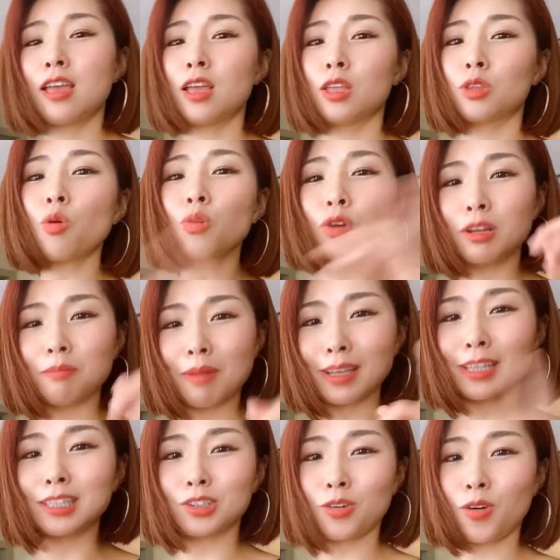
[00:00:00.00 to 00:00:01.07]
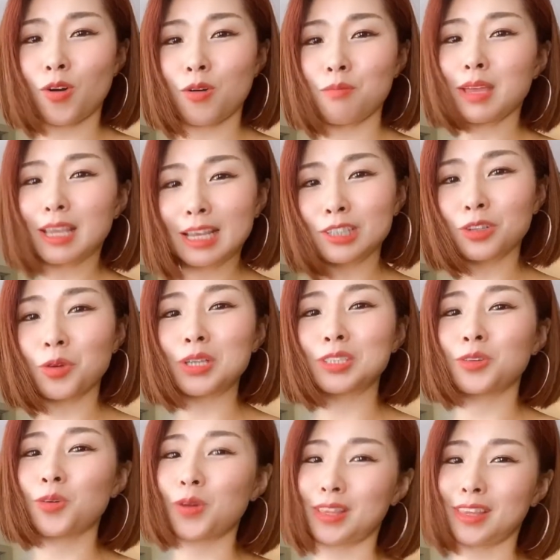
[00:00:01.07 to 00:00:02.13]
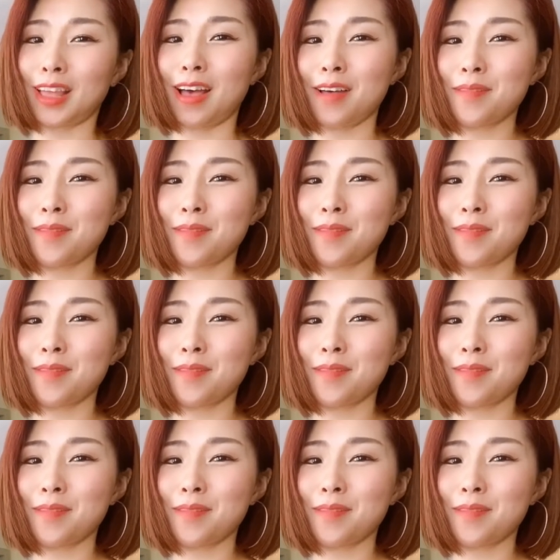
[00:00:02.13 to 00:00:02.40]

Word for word: 特にメキシコメキシコはすごかった、